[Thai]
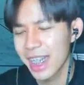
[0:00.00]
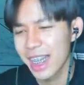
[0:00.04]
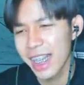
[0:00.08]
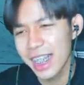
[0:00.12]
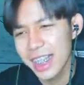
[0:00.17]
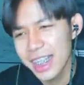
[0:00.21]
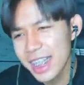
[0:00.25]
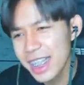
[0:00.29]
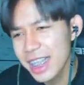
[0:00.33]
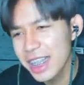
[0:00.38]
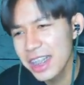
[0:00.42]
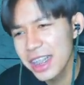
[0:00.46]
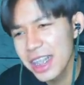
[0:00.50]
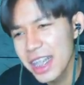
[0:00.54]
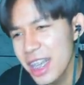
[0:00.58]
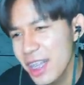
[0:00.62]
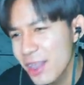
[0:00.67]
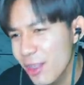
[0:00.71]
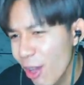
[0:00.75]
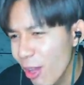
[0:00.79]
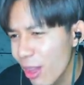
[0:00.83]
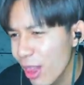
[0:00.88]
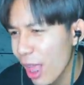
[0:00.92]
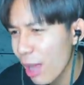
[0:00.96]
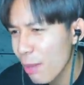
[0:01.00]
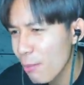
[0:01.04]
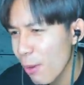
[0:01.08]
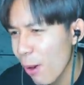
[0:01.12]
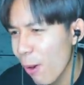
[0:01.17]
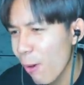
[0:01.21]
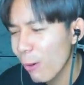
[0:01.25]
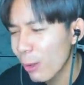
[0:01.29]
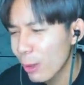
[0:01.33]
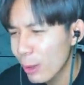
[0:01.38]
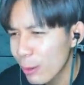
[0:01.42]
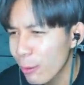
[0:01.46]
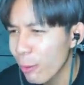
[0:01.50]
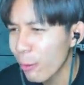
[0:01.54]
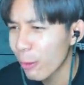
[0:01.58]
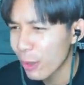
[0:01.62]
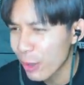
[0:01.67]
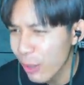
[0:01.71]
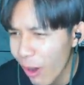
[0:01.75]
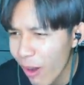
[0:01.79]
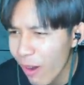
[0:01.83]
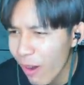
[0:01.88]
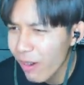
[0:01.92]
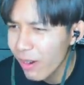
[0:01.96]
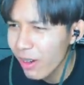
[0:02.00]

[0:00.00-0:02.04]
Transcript: ยินดีต้อนรับเข้าสู่ช่อง